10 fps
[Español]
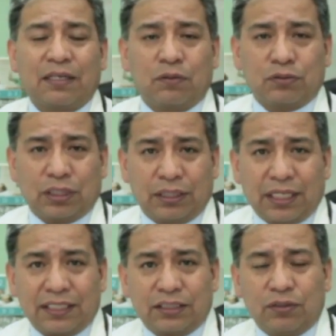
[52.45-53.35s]
de
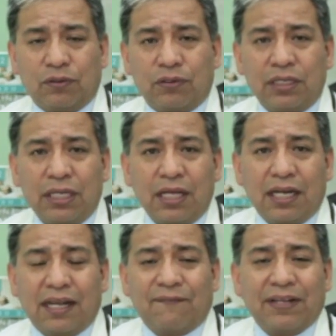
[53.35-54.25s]
concentración,
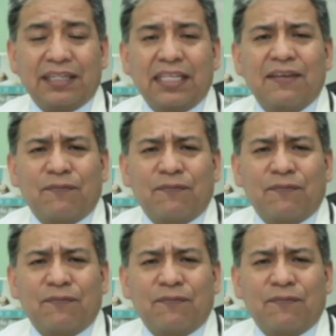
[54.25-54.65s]
la falta de